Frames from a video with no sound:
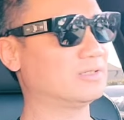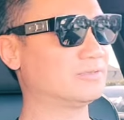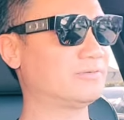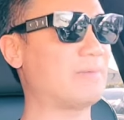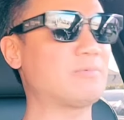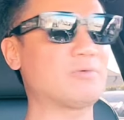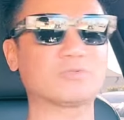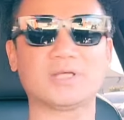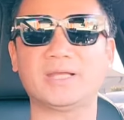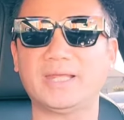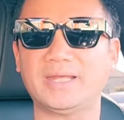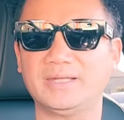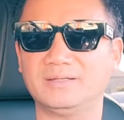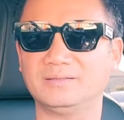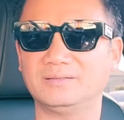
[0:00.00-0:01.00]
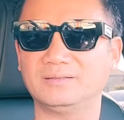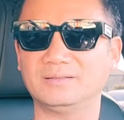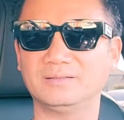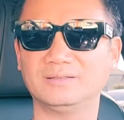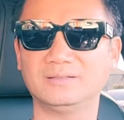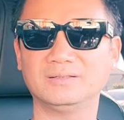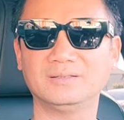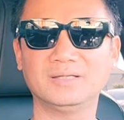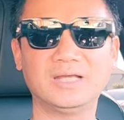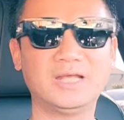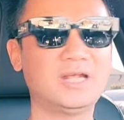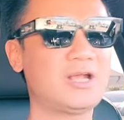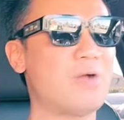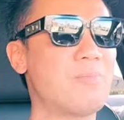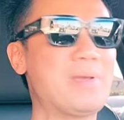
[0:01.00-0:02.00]
pháp luật xử lý
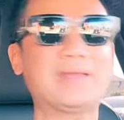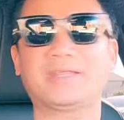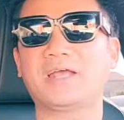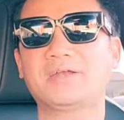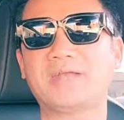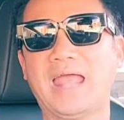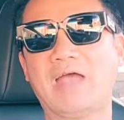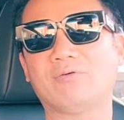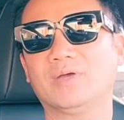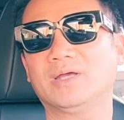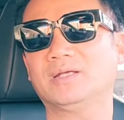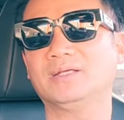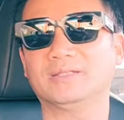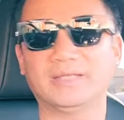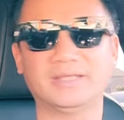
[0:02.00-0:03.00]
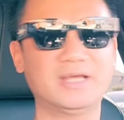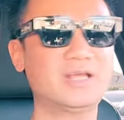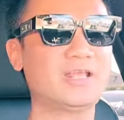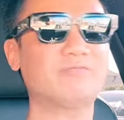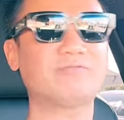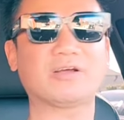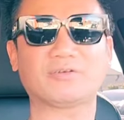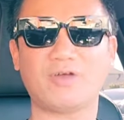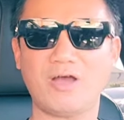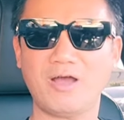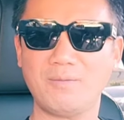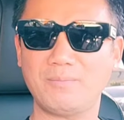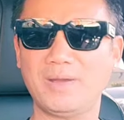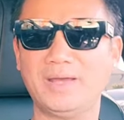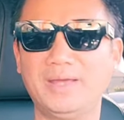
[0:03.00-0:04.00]
không biết là chừng nào ha thì những nhân vật
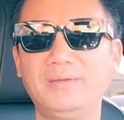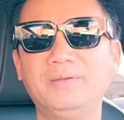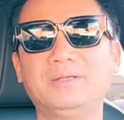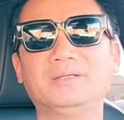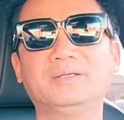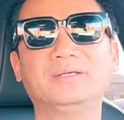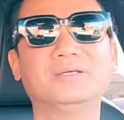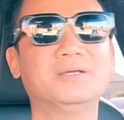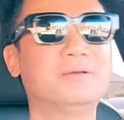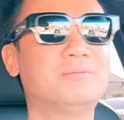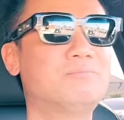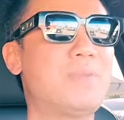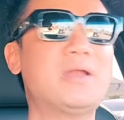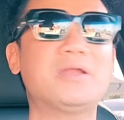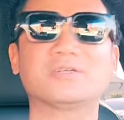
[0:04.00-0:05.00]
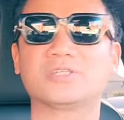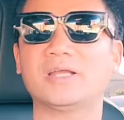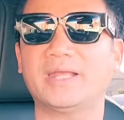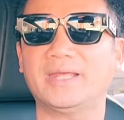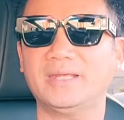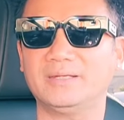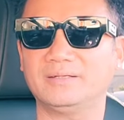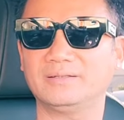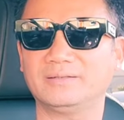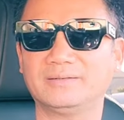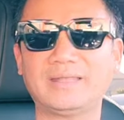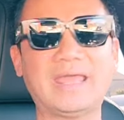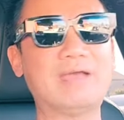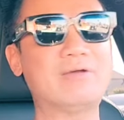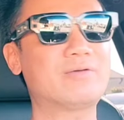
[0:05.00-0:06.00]
đó mới mới được xử lý
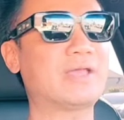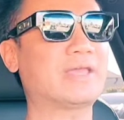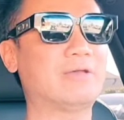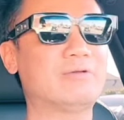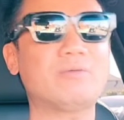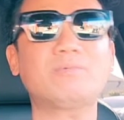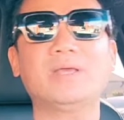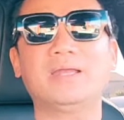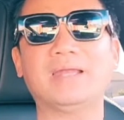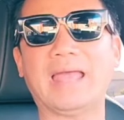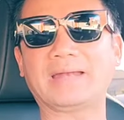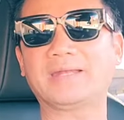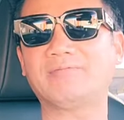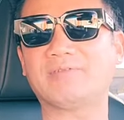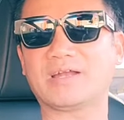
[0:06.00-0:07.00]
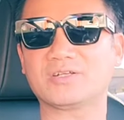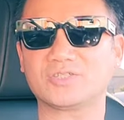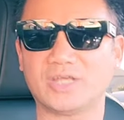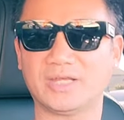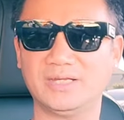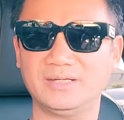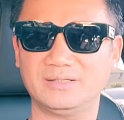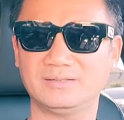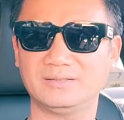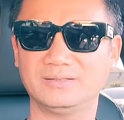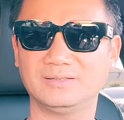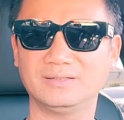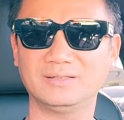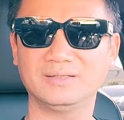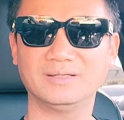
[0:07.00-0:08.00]
theo cái kiểu giống như là hàng đi và đảng sĩ
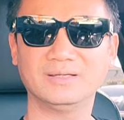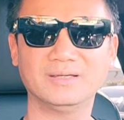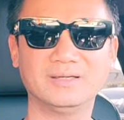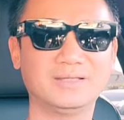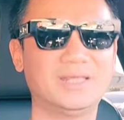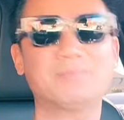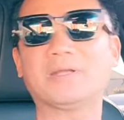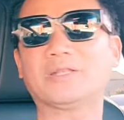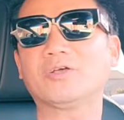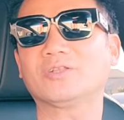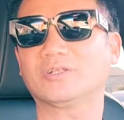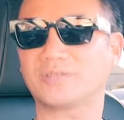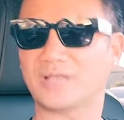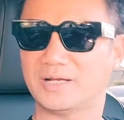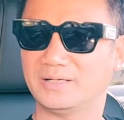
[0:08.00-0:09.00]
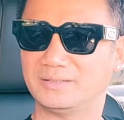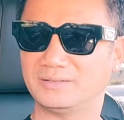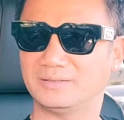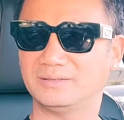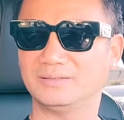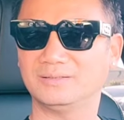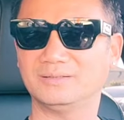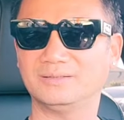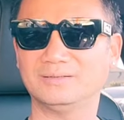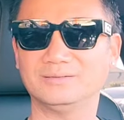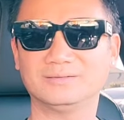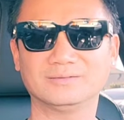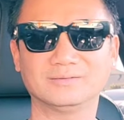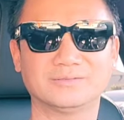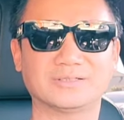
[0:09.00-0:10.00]
nhưng mà thôi từ từ
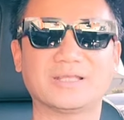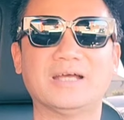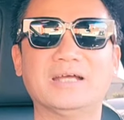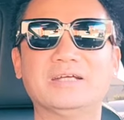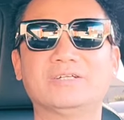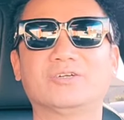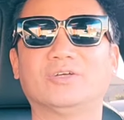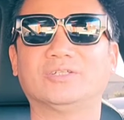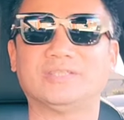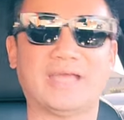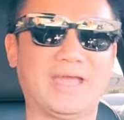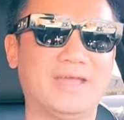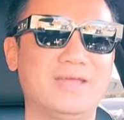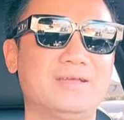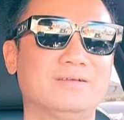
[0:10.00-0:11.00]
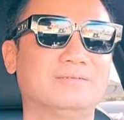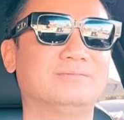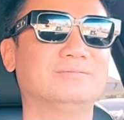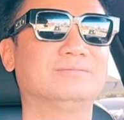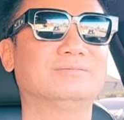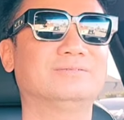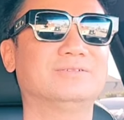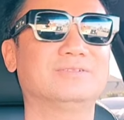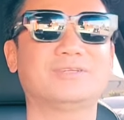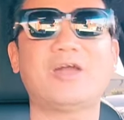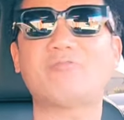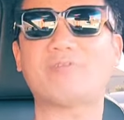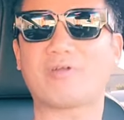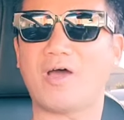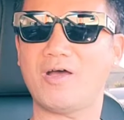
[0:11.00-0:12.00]
từ từ rồi sẽ
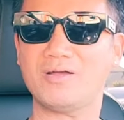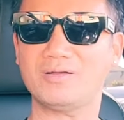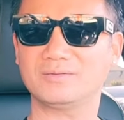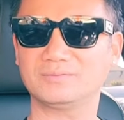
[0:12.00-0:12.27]
đâu vào đó